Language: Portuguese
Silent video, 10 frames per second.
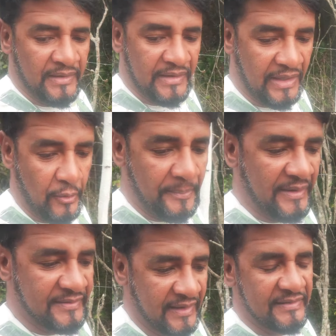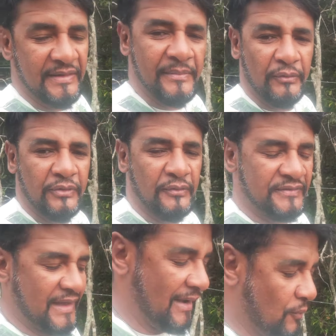e aí eu pensei assim, meu
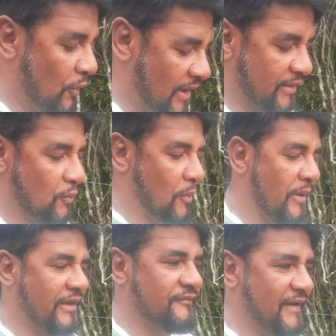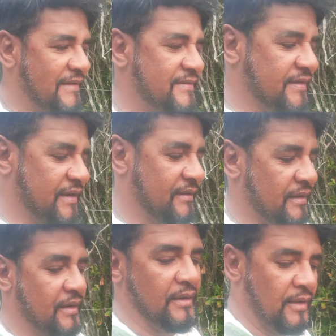Deus, e agora como é que vai ser?
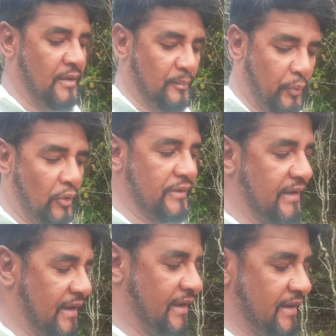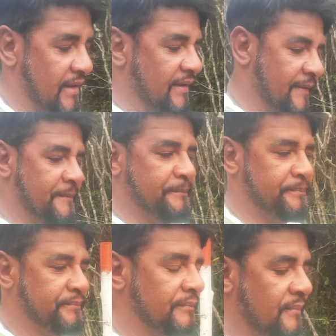Porque
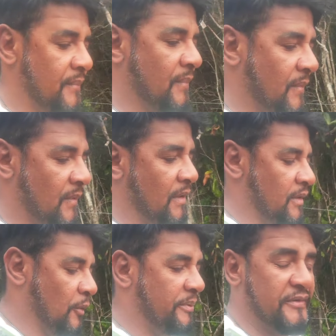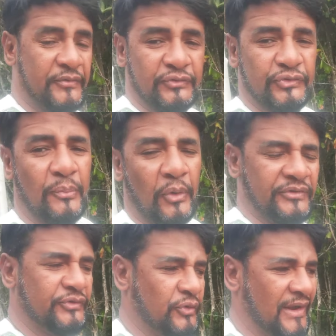eu preciso de um
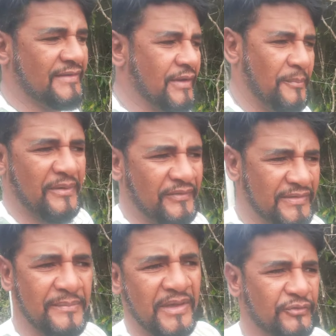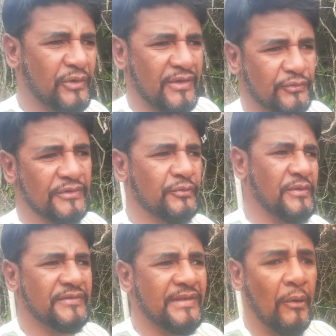monte de oração para fazer minhas orações e
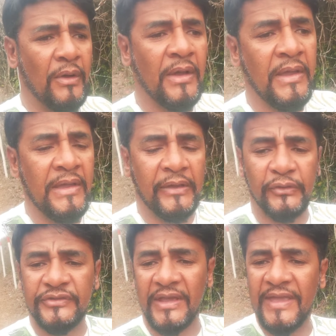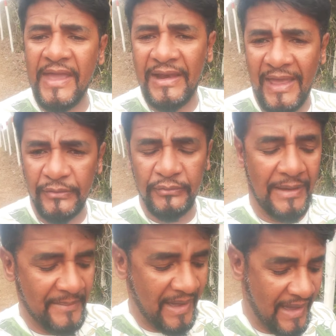coisa e tal. Eu cheguei lá em
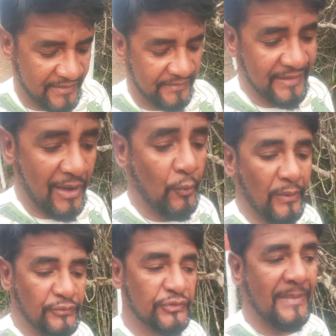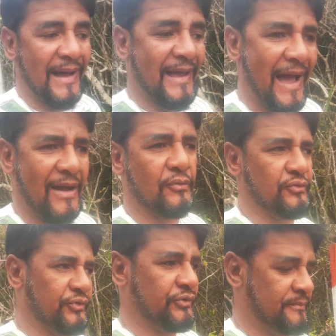Unamar, na Rua dos
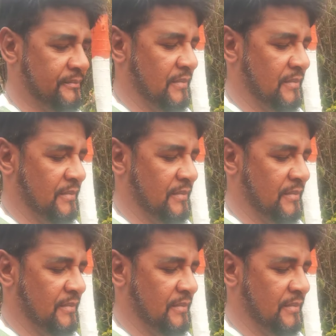Macacos.